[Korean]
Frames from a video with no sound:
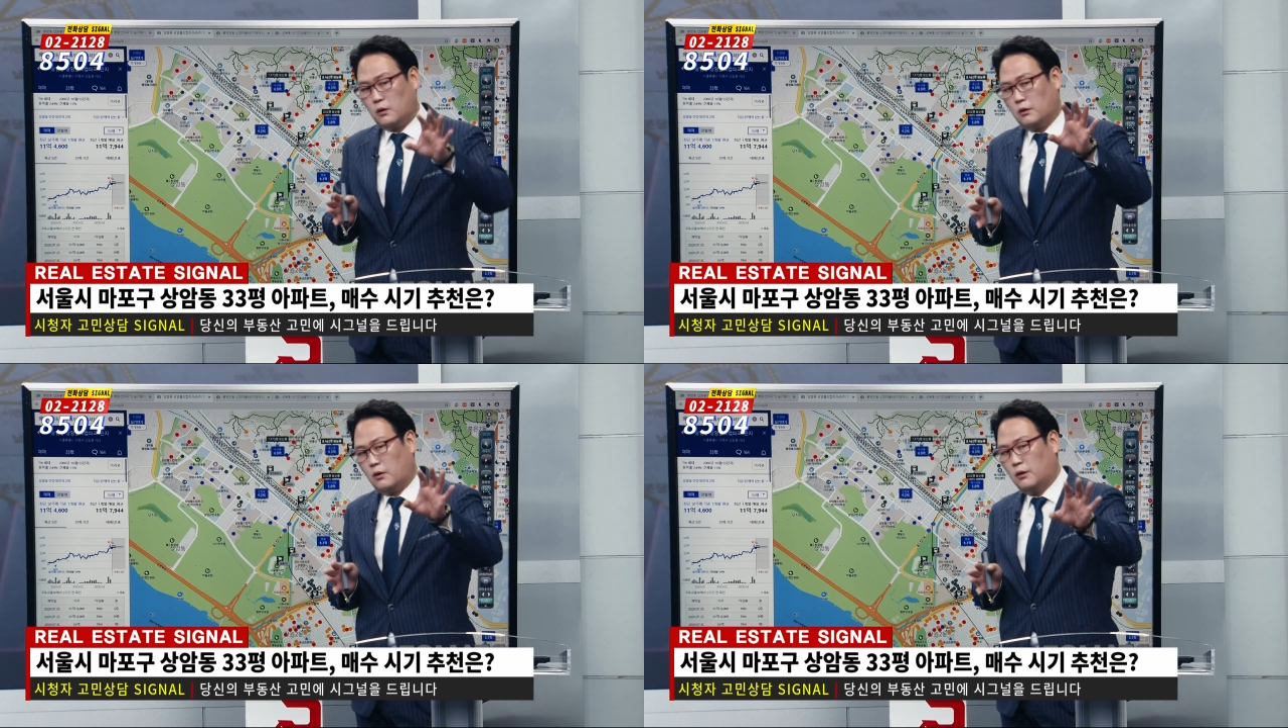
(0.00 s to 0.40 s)

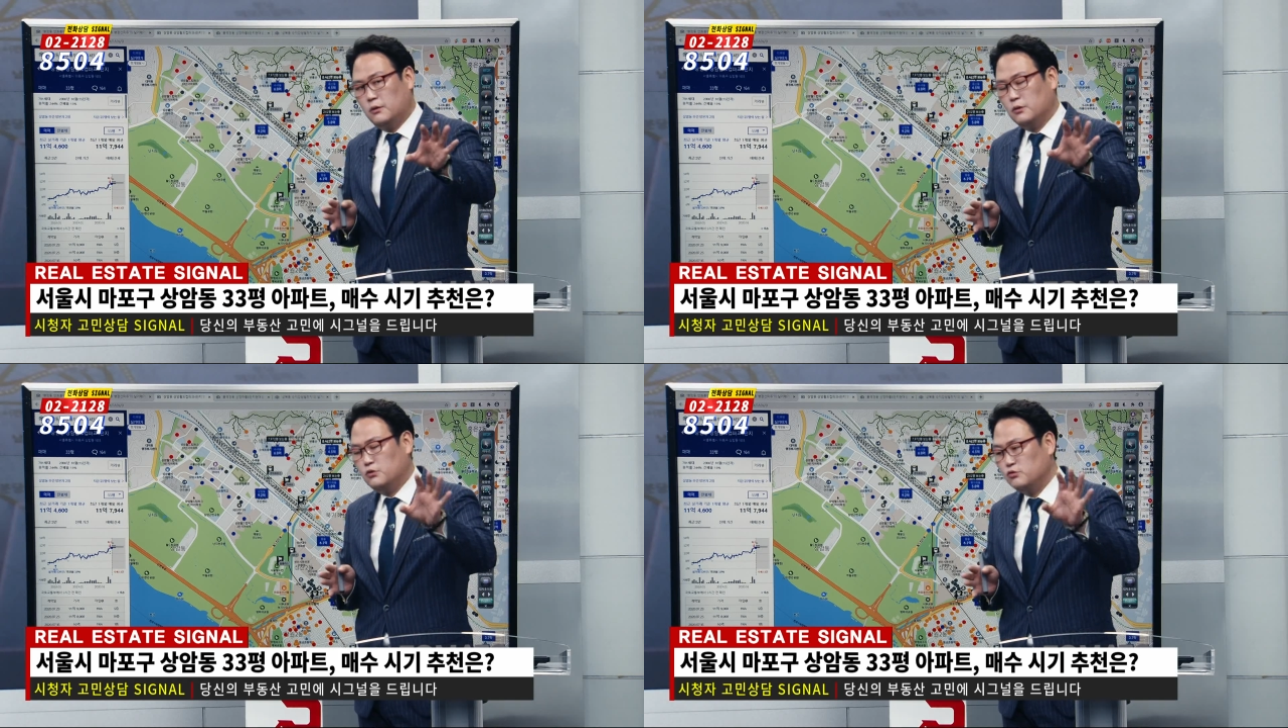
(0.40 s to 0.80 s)

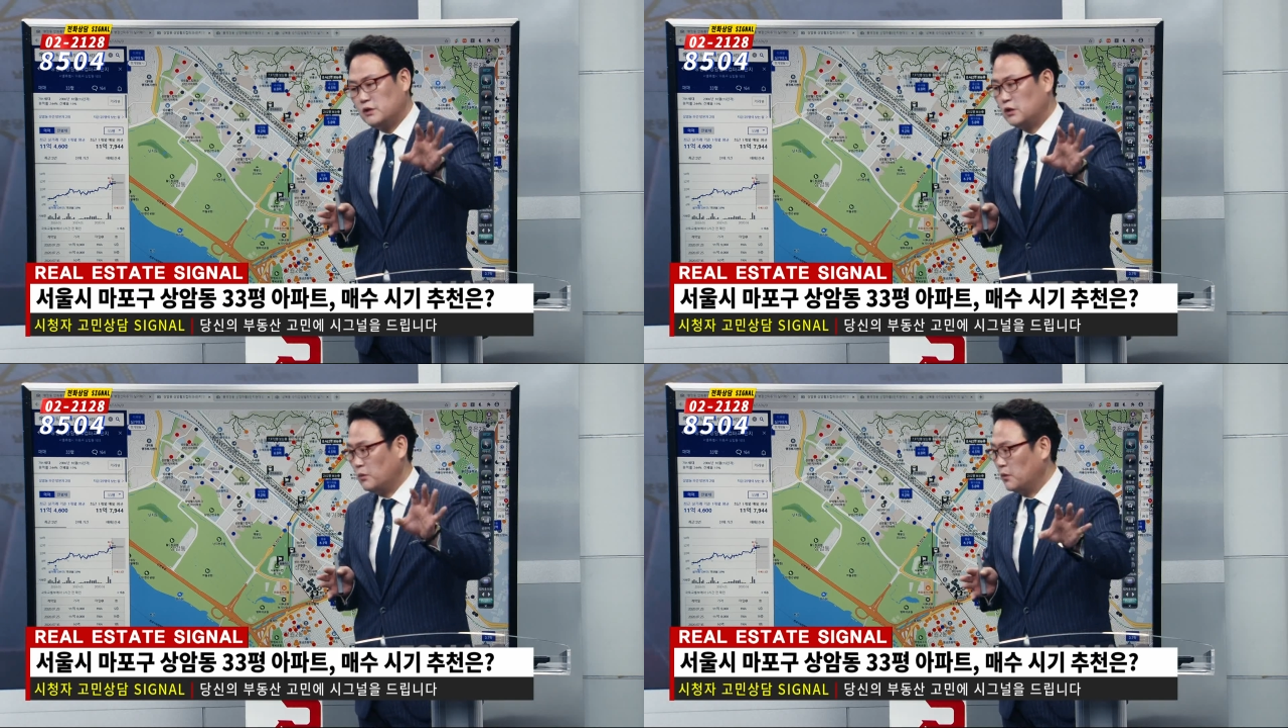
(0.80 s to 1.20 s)
언론
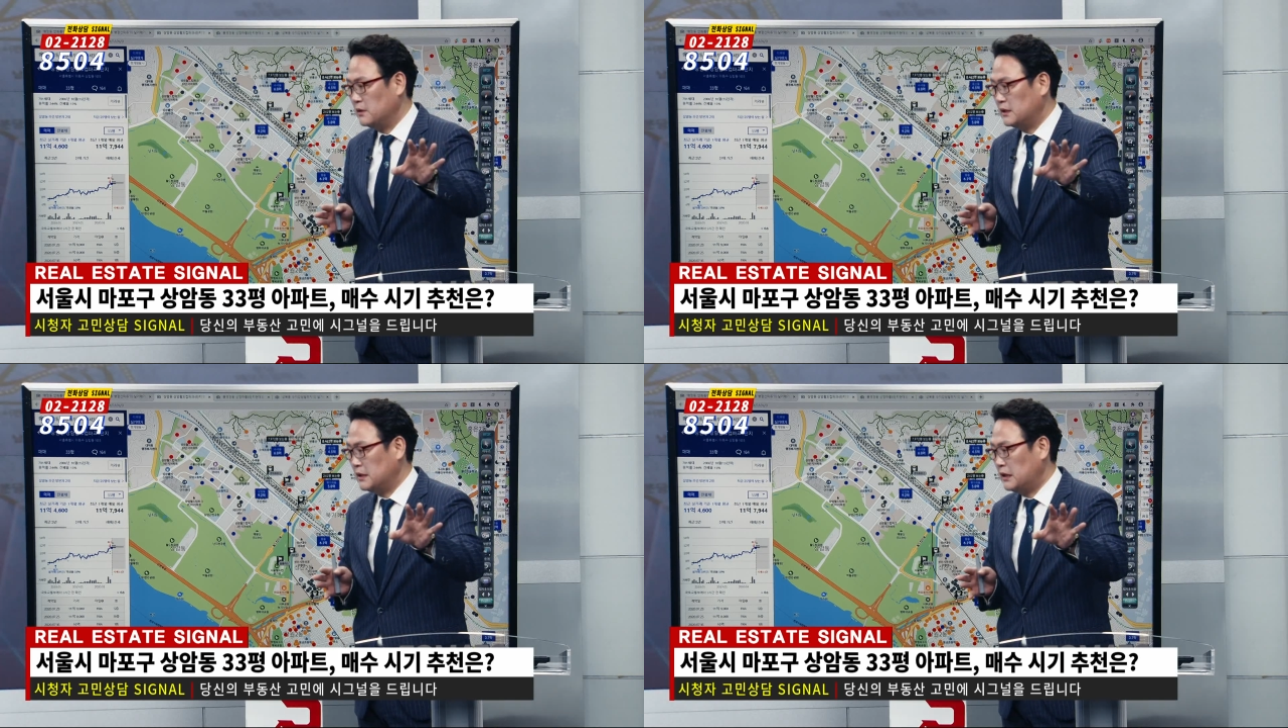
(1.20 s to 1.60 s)
뉴스에서도
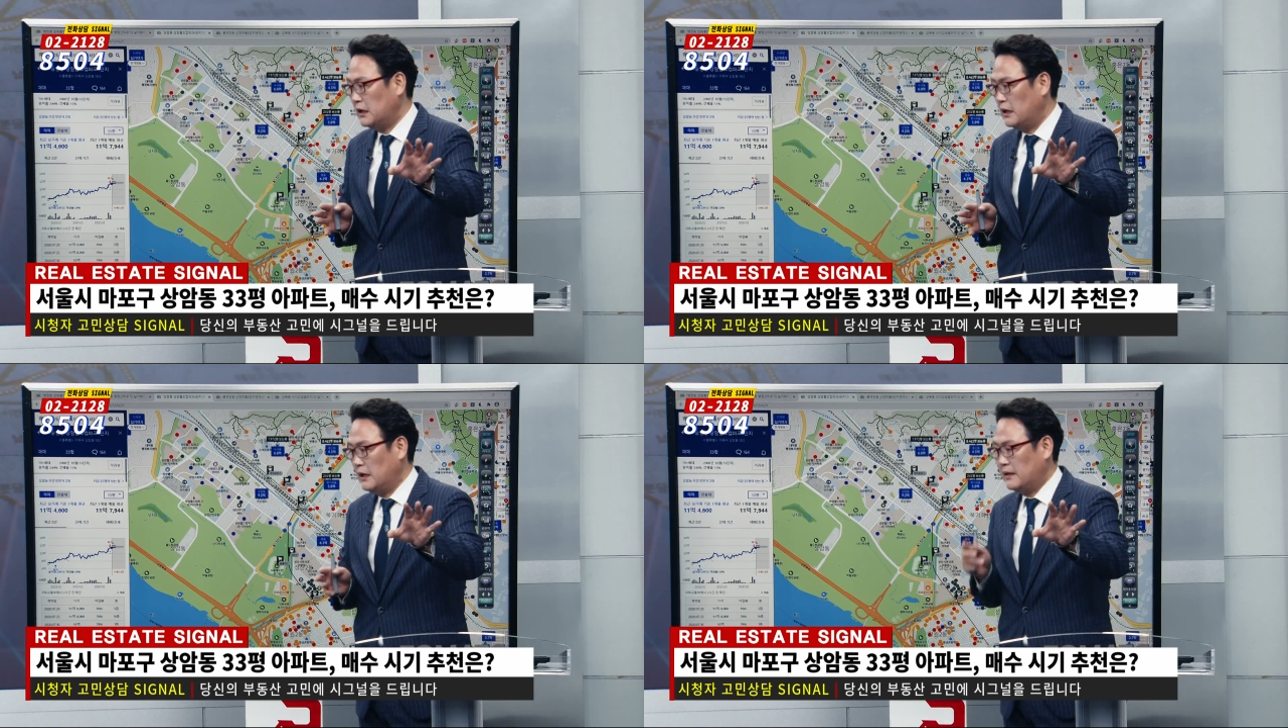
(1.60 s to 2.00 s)
보듯이
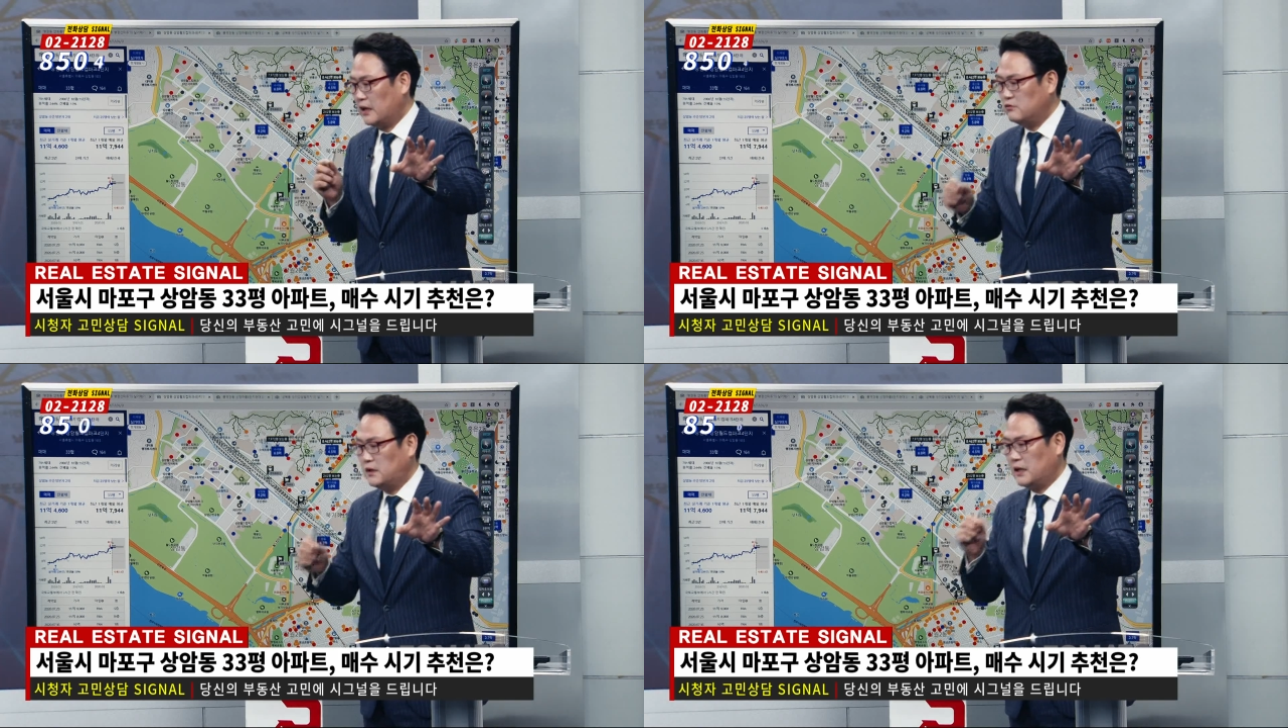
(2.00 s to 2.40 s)

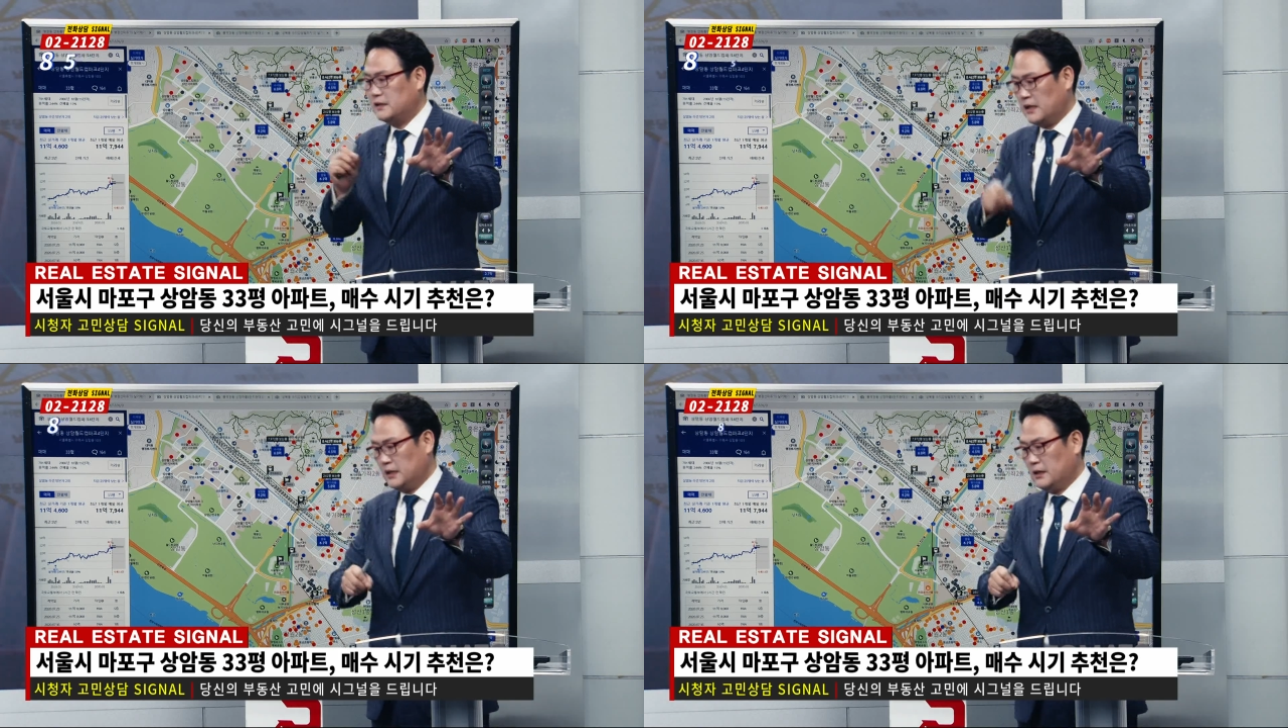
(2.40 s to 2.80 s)

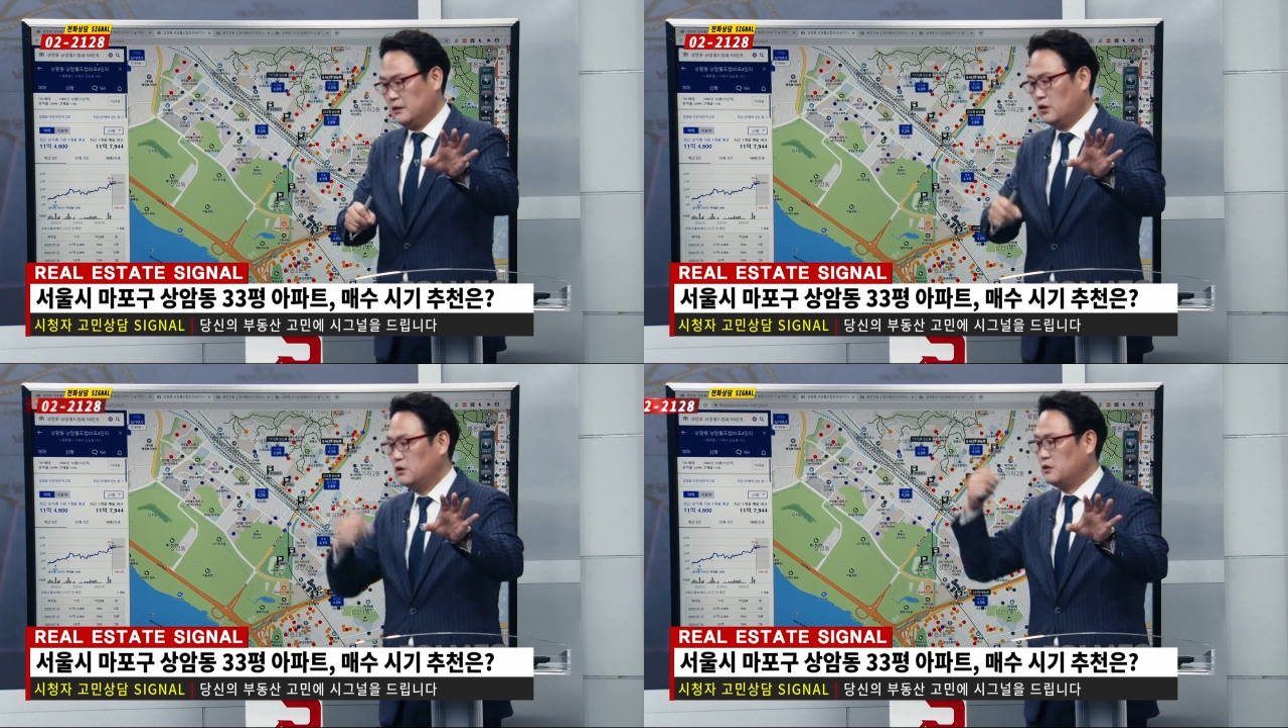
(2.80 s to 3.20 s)
다주택자들,
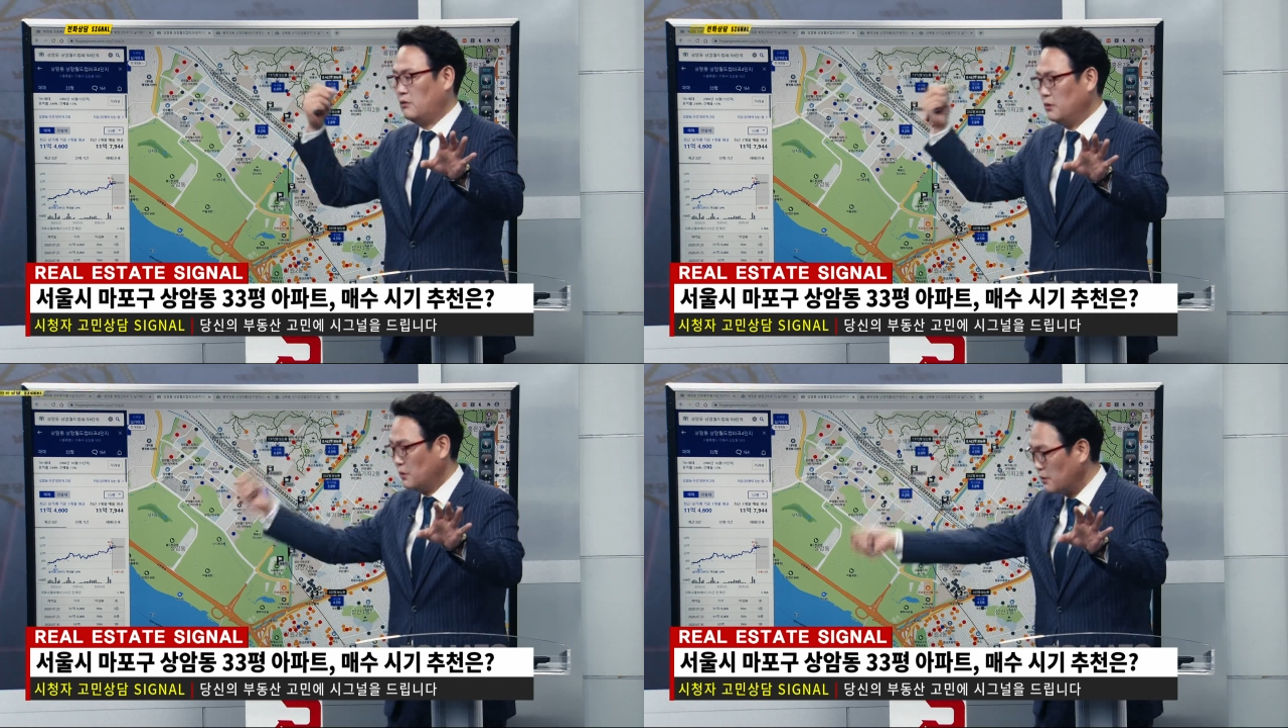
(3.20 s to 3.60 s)

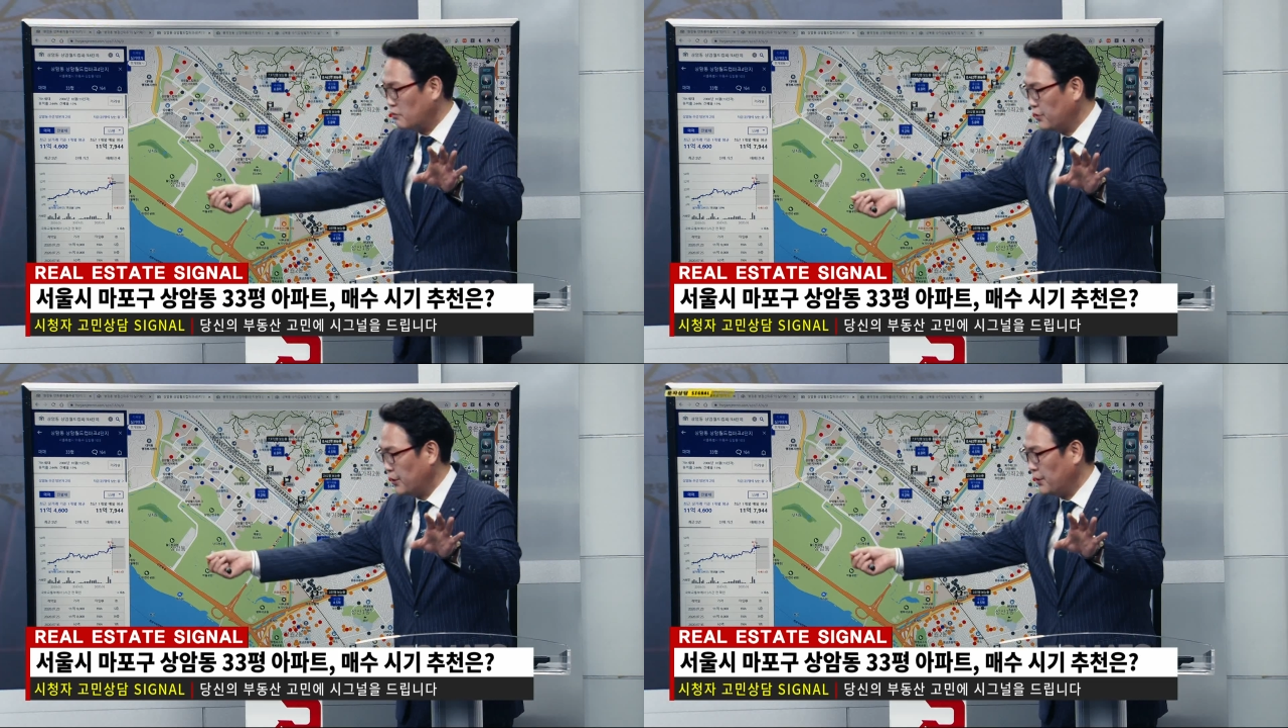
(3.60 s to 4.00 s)
정치권도
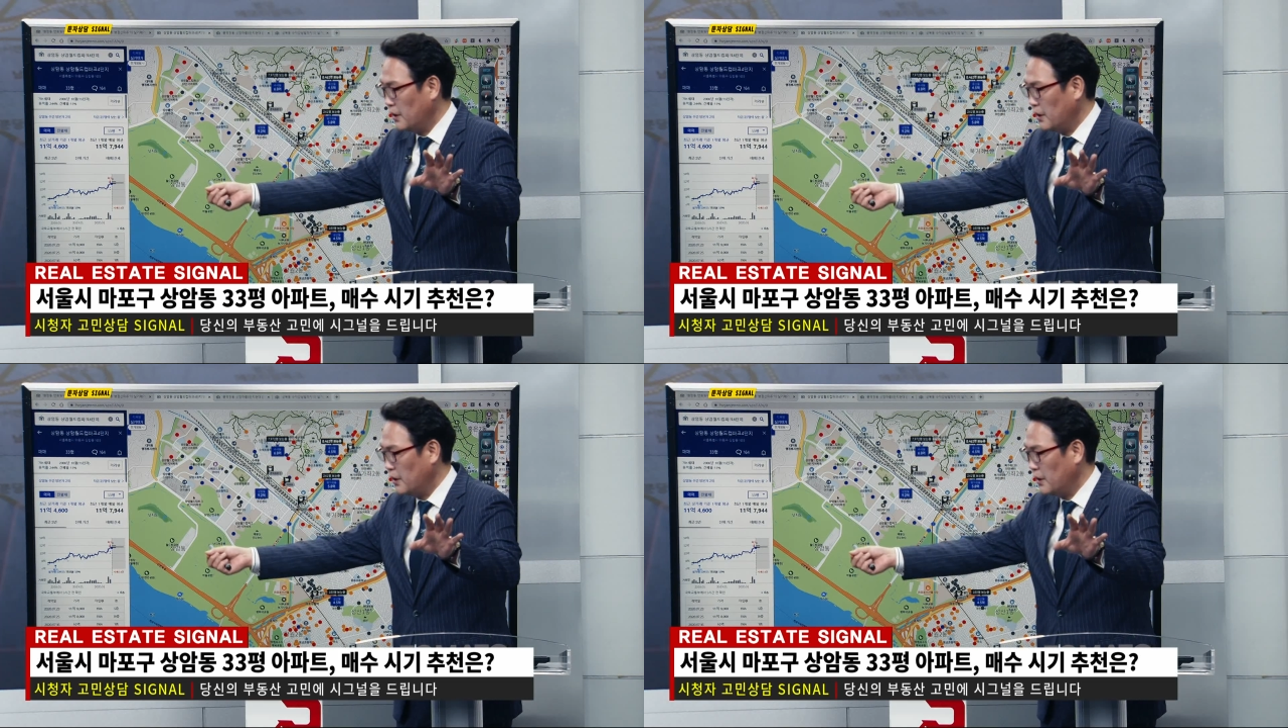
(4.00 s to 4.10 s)
그렇고요.